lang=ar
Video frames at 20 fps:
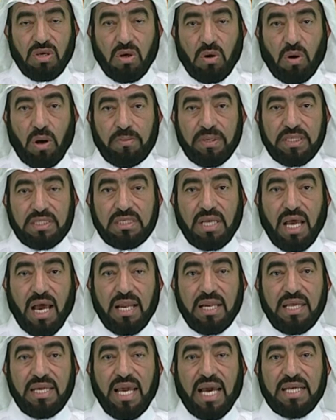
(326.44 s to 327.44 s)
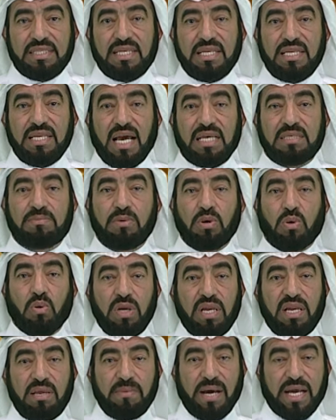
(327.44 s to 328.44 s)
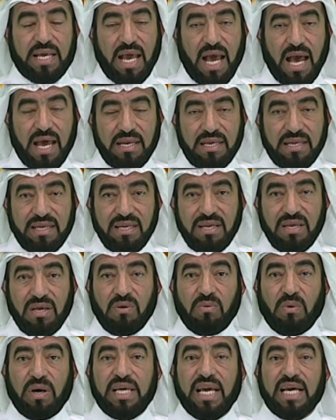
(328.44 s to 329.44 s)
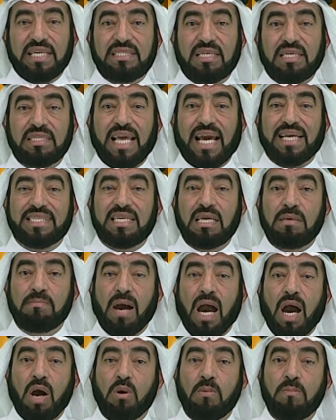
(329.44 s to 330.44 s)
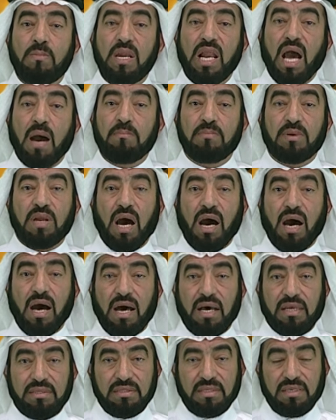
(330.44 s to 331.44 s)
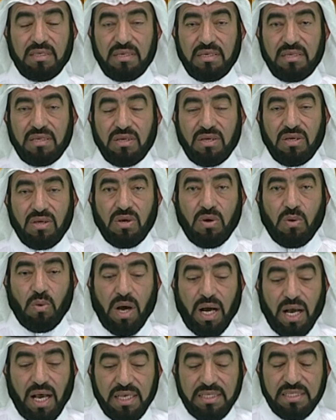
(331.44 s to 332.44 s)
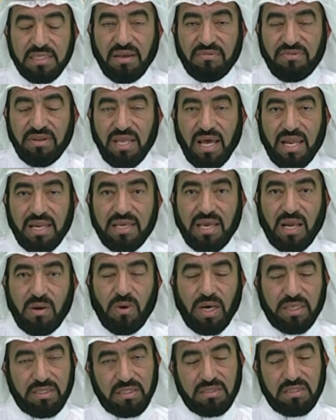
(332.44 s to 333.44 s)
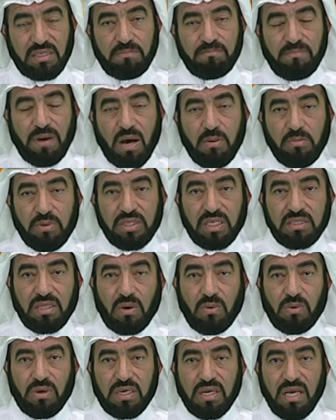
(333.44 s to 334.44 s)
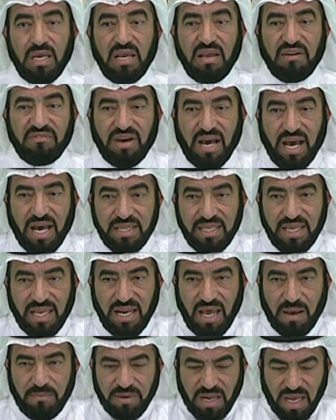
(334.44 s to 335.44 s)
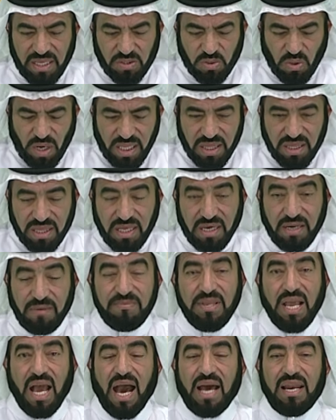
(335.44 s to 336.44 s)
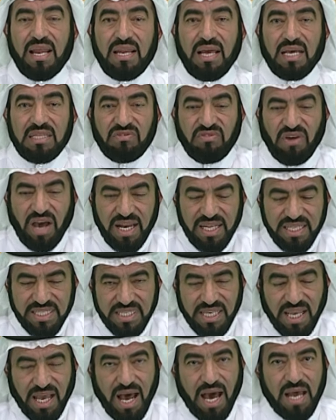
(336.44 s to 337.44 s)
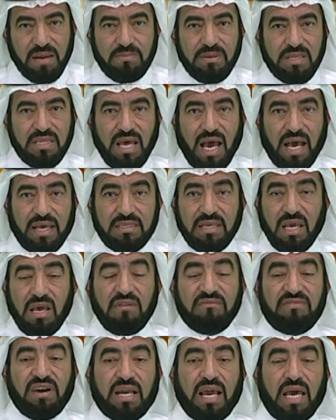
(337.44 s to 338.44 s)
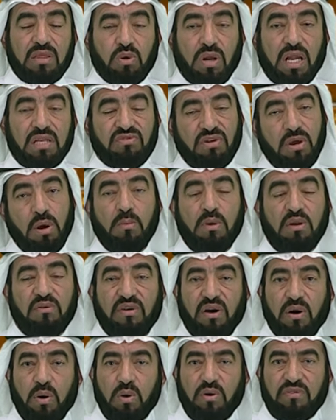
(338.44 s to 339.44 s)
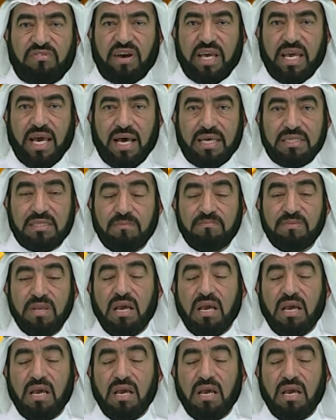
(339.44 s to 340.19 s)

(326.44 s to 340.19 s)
وبالتالي يأتي الناس من كل مكان ويأتي تأتي معهم الأمراض وخاصة في ذلك الوقت الطب ما هو متطور فهذه الأمراض تؤثر على الأطفال الصغار بالذات فكثرت فيهم الوفيات